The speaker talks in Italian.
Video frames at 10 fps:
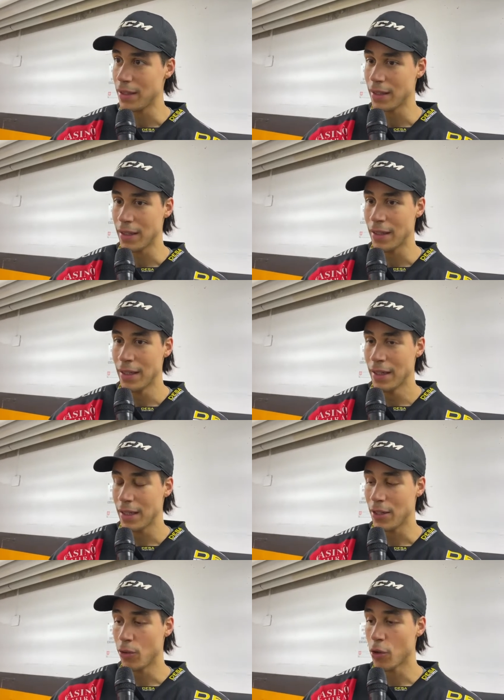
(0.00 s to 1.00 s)
eh,
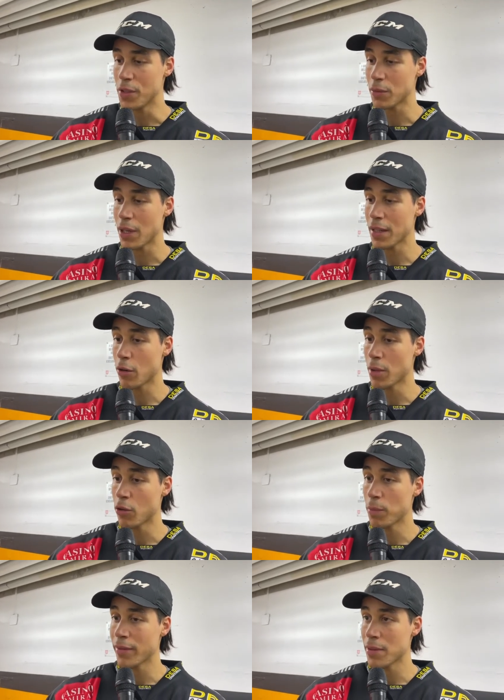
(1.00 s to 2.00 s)
e, noi come squadra, come
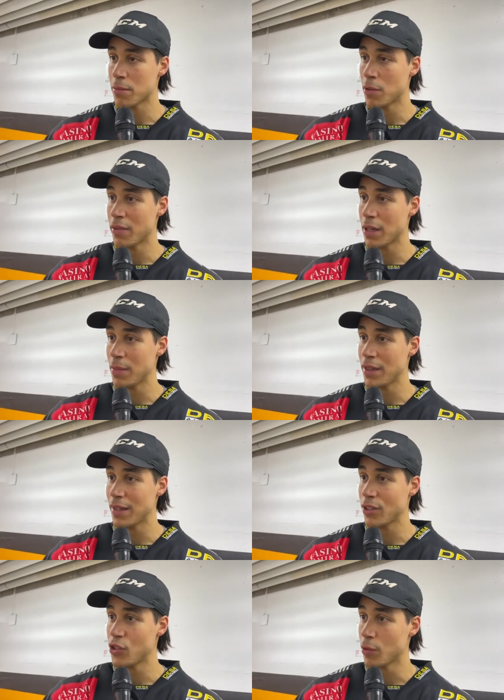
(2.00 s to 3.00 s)
gruppo abbiamo
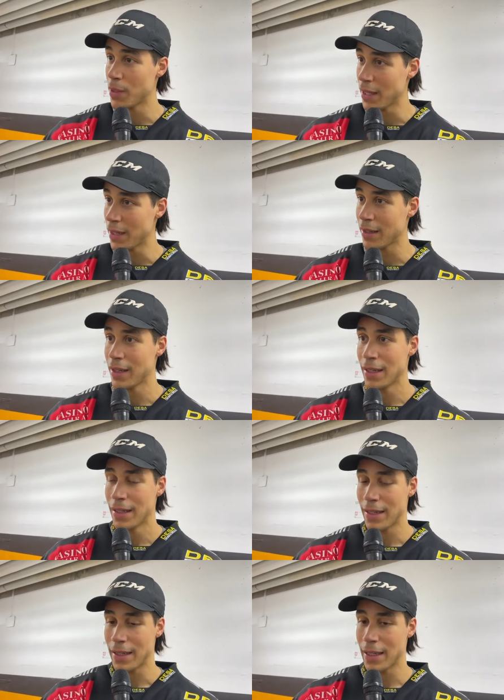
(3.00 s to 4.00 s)
veramente reagito bene,
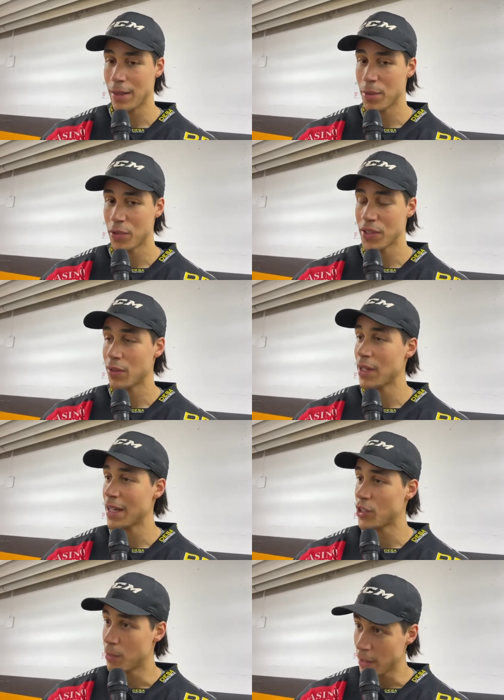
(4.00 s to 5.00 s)
eh, abbiamo iniziato a
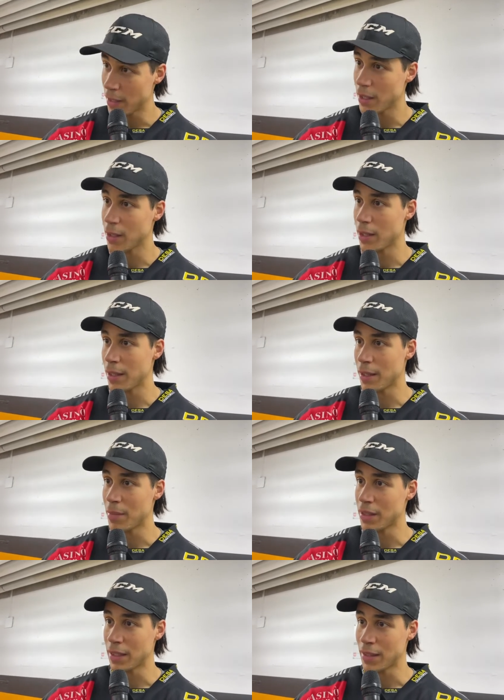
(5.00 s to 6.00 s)
allenarci bene,
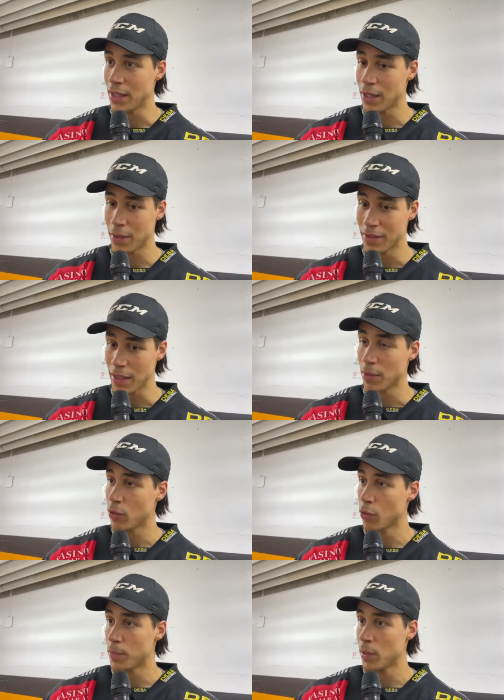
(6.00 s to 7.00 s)
eh, a tenere insieme il
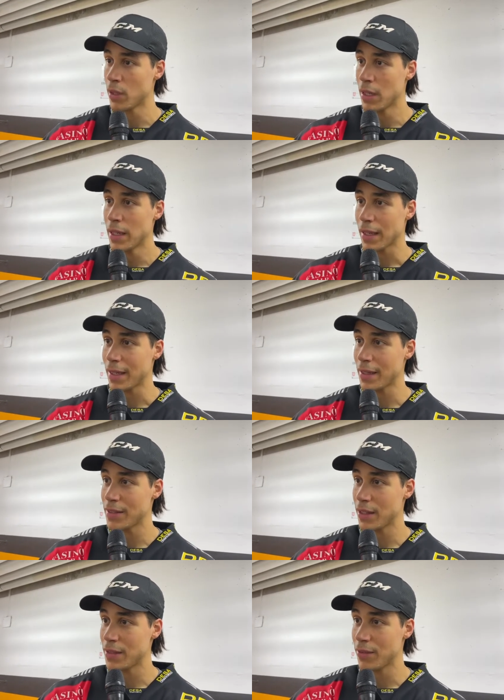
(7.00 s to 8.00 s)
gruppo e si, si